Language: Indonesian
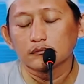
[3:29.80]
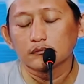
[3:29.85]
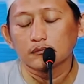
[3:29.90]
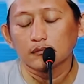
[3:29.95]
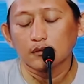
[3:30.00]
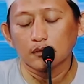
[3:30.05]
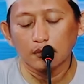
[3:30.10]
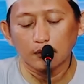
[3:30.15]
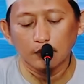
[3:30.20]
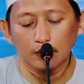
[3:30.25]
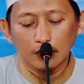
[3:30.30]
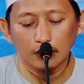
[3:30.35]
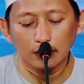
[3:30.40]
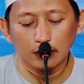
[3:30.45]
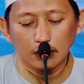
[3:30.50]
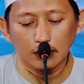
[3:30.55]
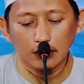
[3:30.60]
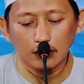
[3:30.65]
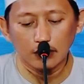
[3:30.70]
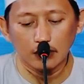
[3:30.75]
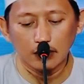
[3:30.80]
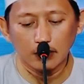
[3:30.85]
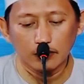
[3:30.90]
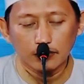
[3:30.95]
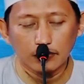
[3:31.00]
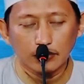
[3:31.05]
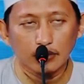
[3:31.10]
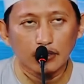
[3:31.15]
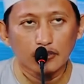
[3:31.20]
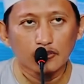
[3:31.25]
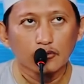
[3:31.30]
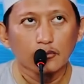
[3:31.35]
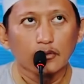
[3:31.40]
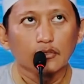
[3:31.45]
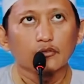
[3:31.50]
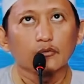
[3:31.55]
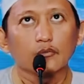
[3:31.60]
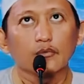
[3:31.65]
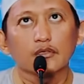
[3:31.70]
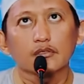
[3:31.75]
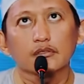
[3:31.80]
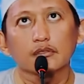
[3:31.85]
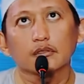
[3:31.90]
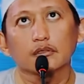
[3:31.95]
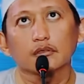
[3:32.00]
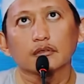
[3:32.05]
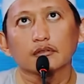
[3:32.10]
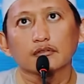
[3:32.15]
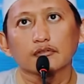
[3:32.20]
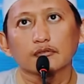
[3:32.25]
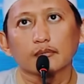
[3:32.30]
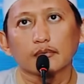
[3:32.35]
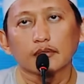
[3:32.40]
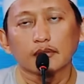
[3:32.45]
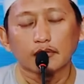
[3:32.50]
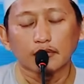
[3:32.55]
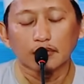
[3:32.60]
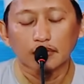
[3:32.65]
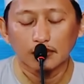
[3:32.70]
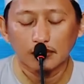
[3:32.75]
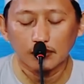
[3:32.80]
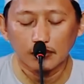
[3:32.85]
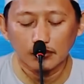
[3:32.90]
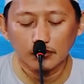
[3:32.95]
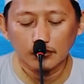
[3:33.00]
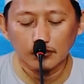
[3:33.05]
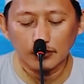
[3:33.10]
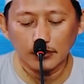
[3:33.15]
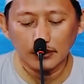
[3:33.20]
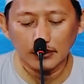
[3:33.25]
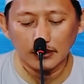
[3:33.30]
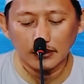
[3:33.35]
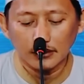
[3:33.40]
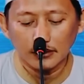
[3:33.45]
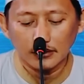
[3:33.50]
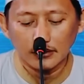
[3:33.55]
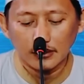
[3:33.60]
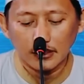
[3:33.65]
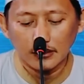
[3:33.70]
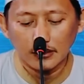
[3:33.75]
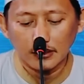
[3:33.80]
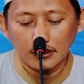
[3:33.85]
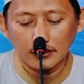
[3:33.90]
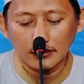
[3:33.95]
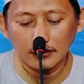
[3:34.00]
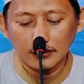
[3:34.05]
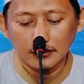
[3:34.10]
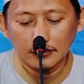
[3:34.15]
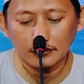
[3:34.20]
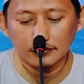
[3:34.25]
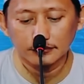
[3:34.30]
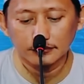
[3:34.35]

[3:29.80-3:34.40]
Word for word: Allah mengatakan dalam surat Az-Zumar itu Masya Allah subhanallah kok lupa ya ayatnya